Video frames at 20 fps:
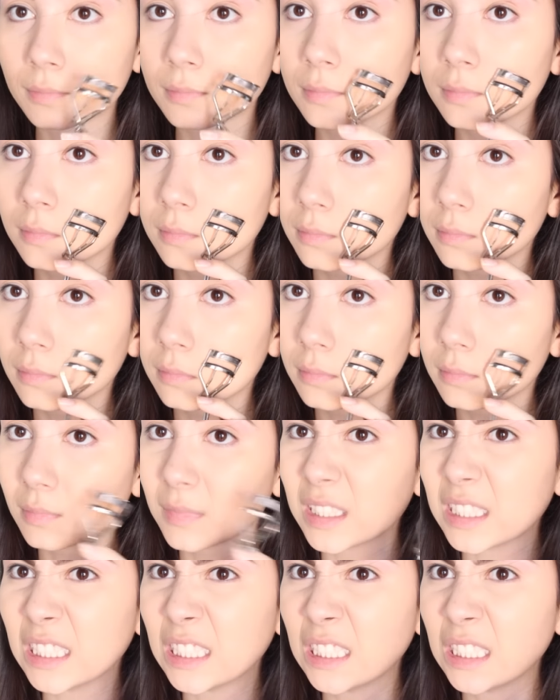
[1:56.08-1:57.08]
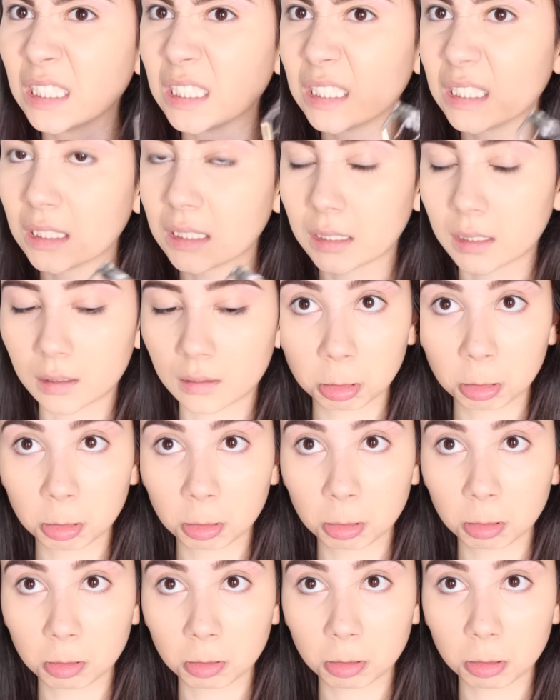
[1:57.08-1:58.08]
porque senão você vai acabar se
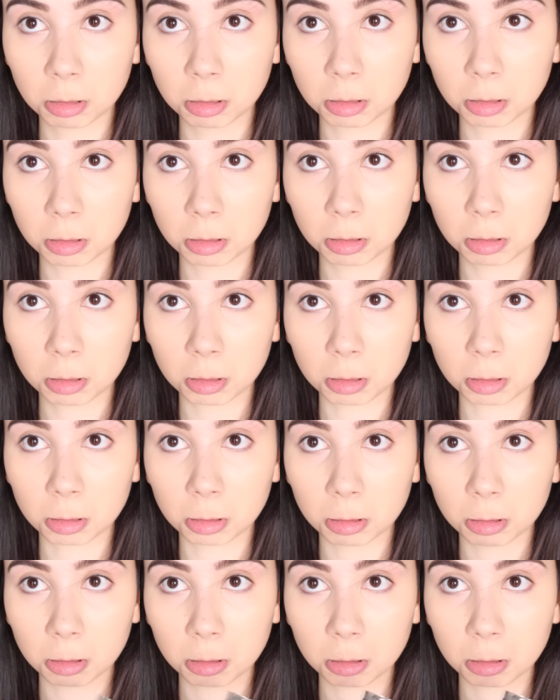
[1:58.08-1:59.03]
queimando igual eu fiz.